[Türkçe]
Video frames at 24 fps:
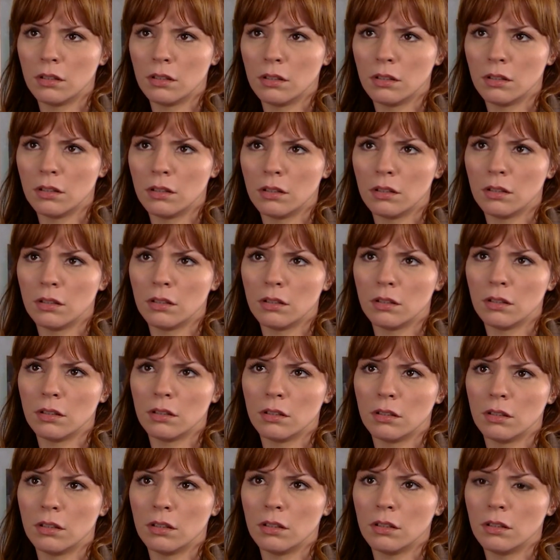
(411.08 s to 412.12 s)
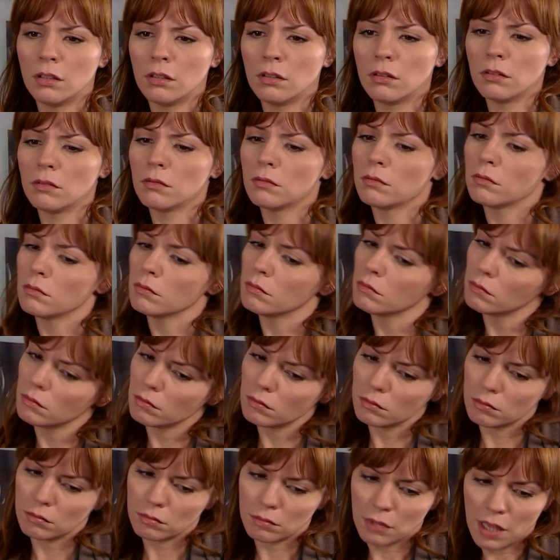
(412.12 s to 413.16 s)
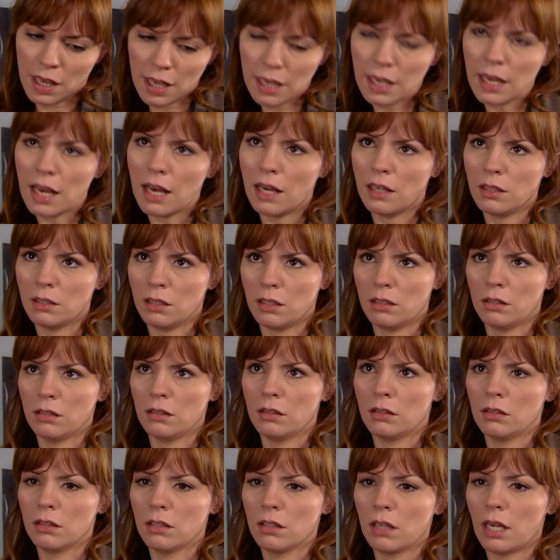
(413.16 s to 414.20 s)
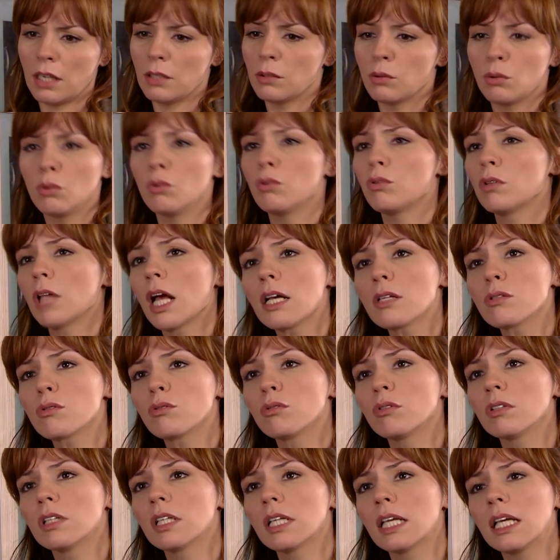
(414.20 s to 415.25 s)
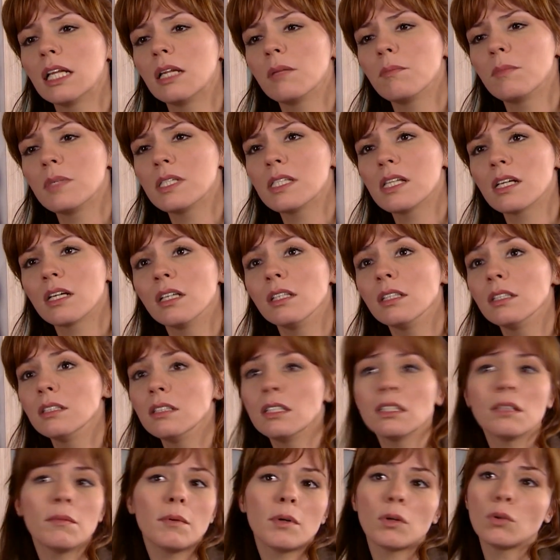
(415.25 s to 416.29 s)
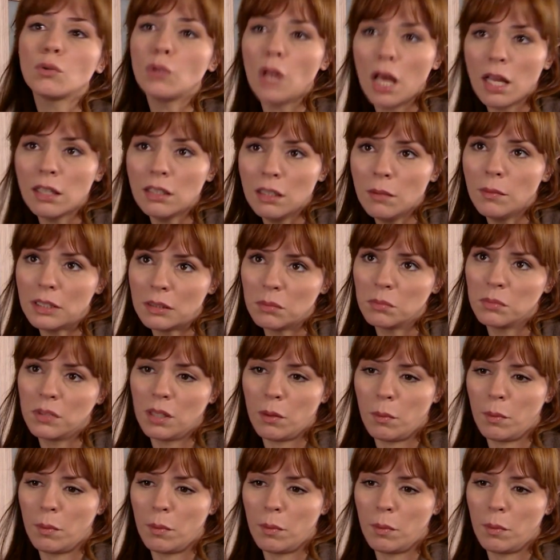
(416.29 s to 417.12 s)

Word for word: dedim diye bozuldun değil mi? E yani. Hani düğünden sonra da gelin bizde kalın ne demek onu anlamadım